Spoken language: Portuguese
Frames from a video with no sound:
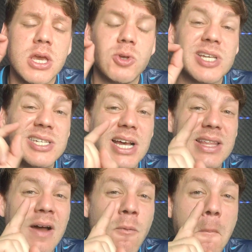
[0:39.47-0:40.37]
e o CSA
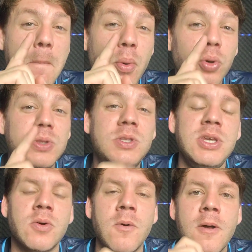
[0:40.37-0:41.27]
está um
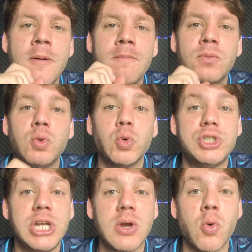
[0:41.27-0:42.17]
pontinho do
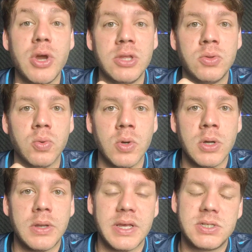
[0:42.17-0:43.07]
G8.
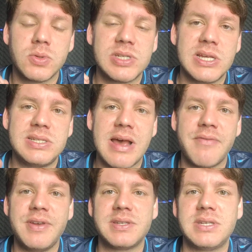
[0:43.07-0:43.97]
Né? Se o CSA
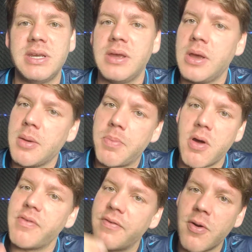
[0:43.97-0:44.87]
vencer,
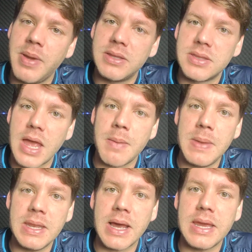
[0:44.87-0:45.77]
provavelmente
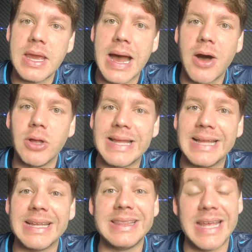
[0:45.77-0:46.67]
termina aí a
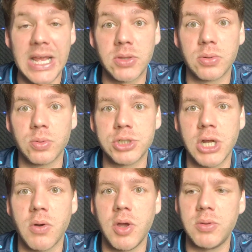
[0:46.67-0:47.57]
rodada dentro do
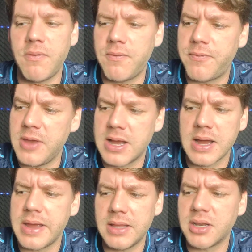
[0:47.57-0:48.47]
G8 e
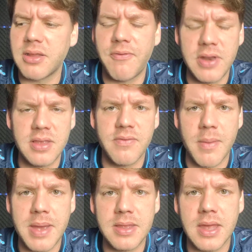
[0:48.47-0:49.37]
fica, entra
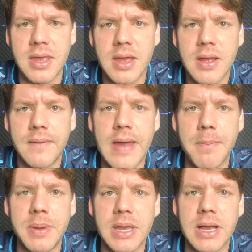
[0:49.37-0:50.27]
definitivamente aí na
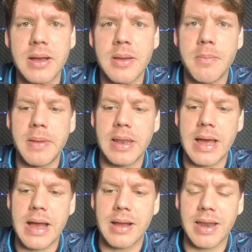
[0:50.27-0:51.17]
briga
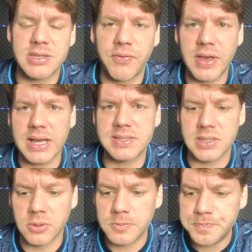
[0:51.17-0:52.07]
pela
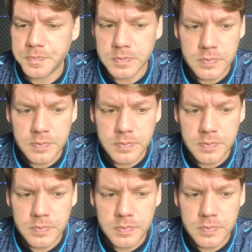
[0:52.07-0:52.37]
classificação.